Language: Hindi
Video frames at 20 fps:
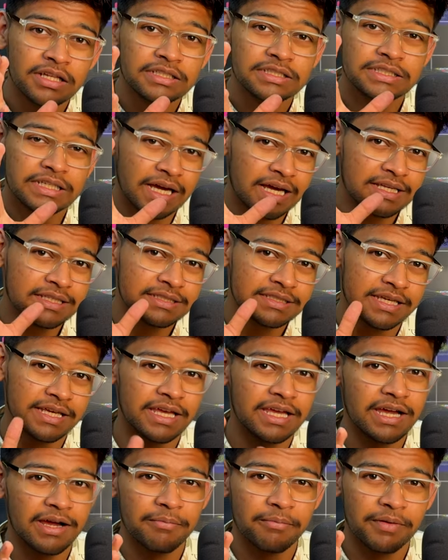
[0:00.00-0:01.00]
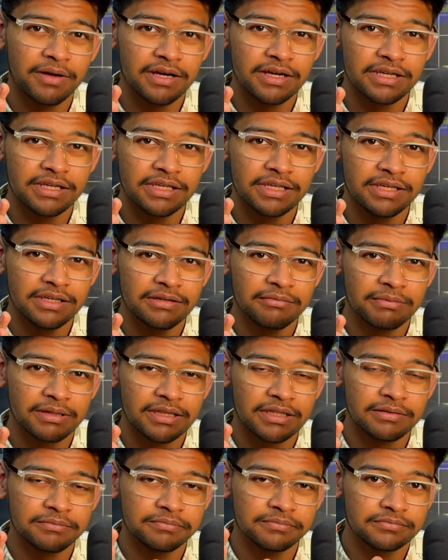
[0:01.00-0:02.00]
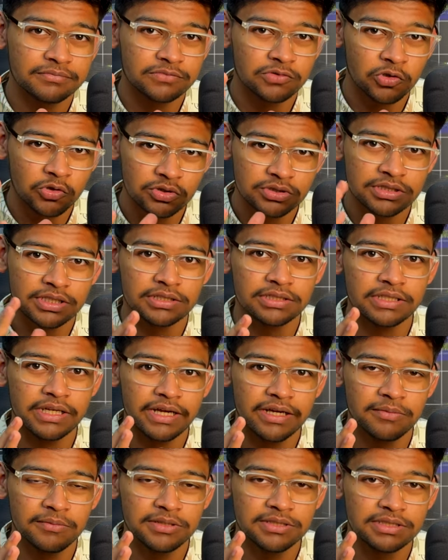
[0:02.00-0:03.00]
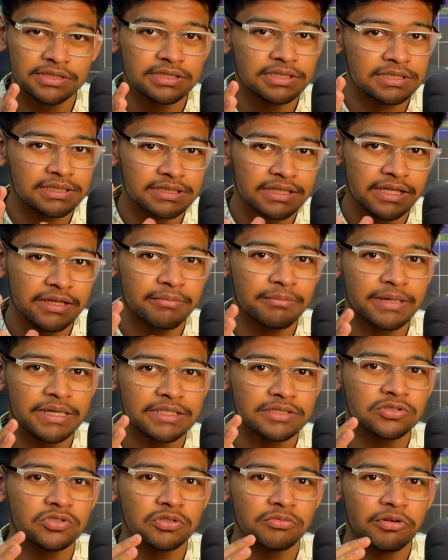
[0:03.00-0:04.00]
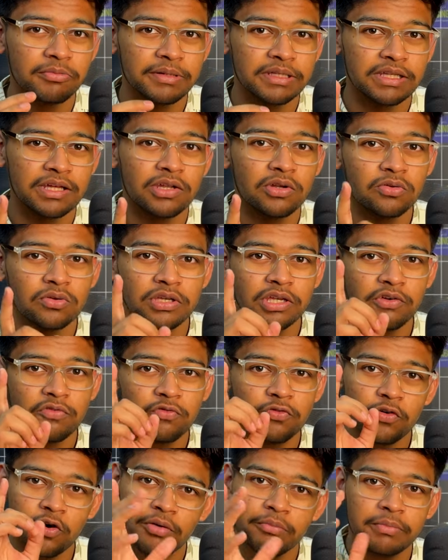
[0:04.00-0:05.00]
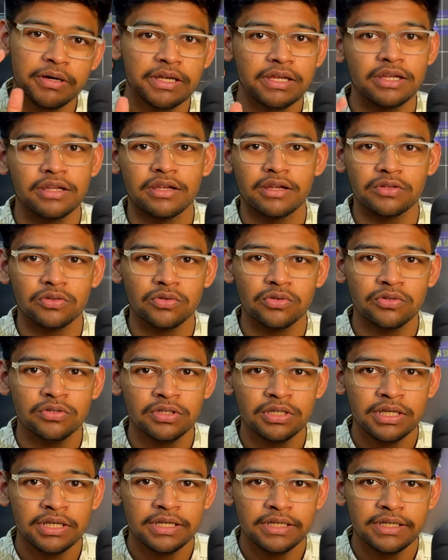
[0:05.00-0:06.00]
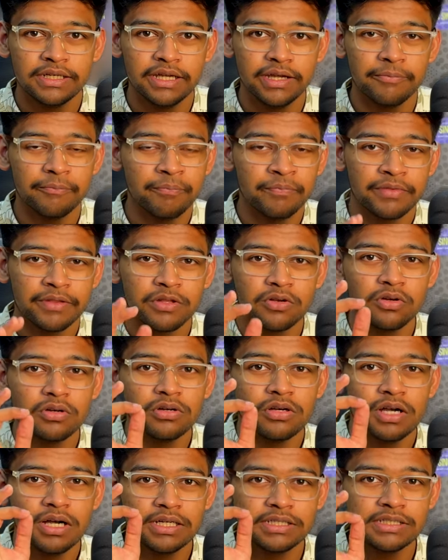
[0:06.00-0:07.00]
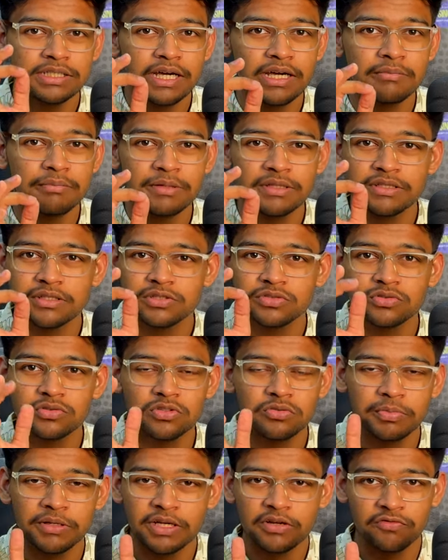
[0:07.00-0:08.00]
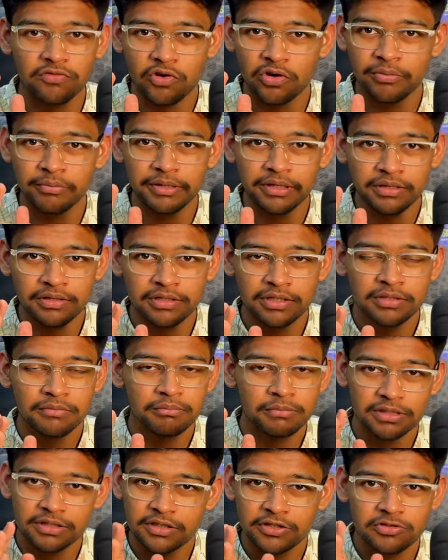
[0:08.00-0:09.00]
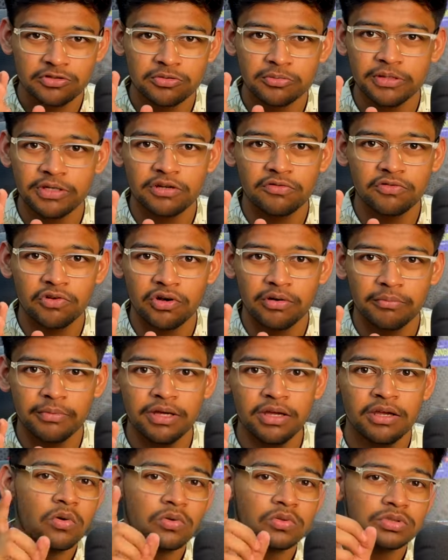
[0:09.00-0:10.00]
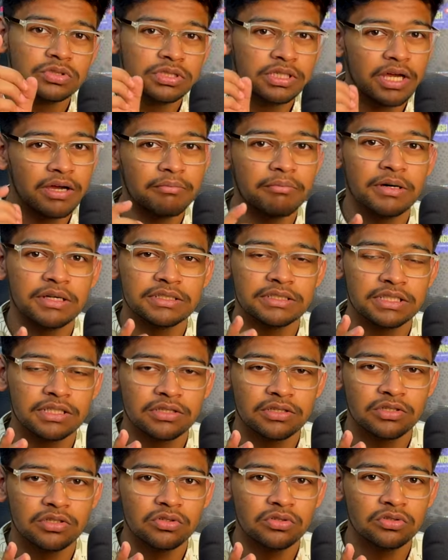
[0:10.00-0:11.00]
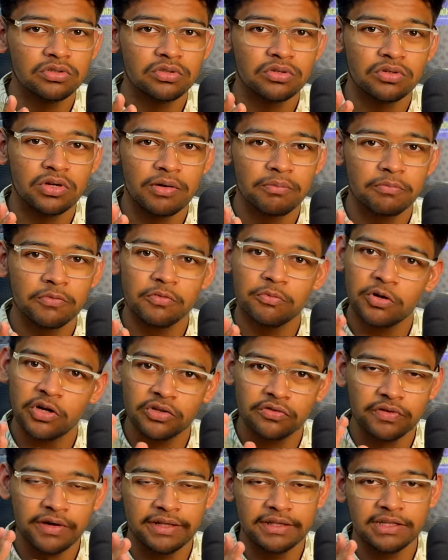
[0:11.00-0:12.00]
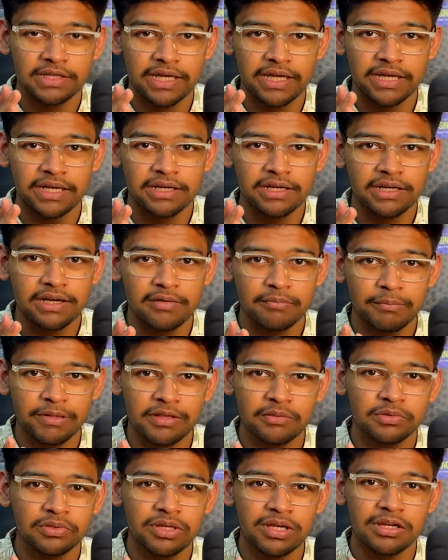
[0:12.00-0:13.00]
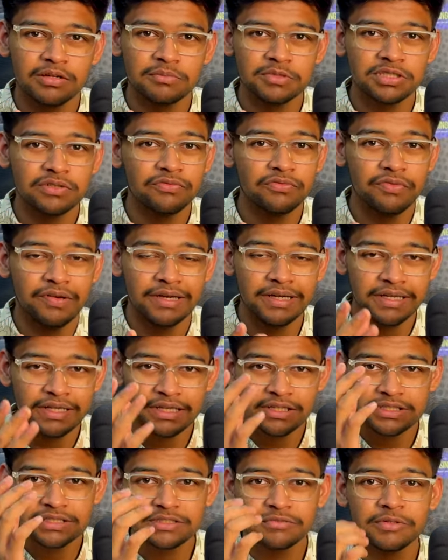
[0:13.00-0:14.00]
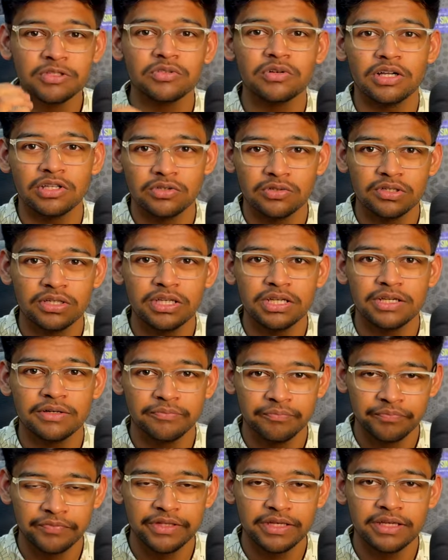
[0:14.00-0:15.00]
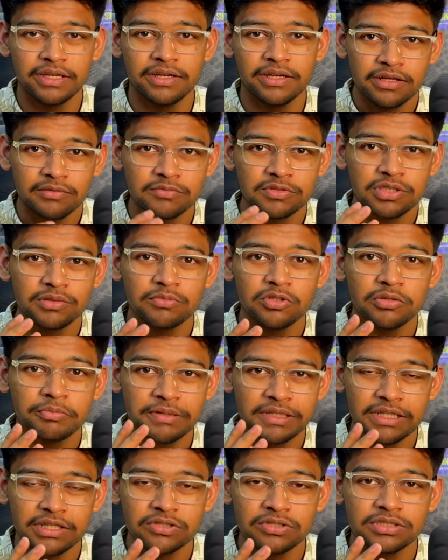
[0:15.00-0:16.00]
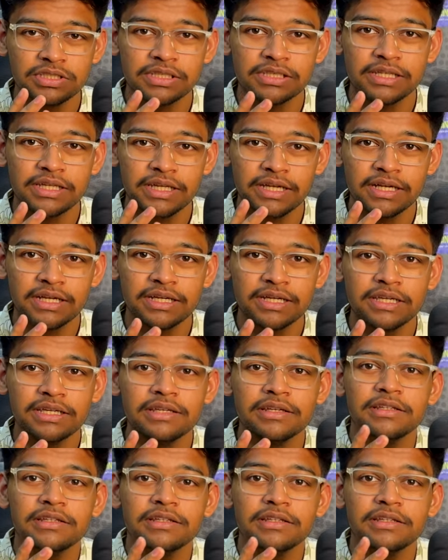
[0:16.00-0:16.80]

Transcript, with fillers: चांस है आपका कि मतलब हो सकता है एडमिशन इसलिए बेस्ट जो मैं बता रहा हूँ कि आप फॉर्म भर के रख दो ठीक है देखो हज़ार पंद्रह सौ रुपये का फॉर्म है पंद्रह सौ रुपये का फॉर्म है उससे आप भर सकते हो तो आपको बहुत फ़ायदा रहेगा आप मतलब उनके कम से कम वेटिंग लिस्ट में तो आ जाओगे ना ठीक है कम से कम उन्हें पता तो चलता रहेगा कि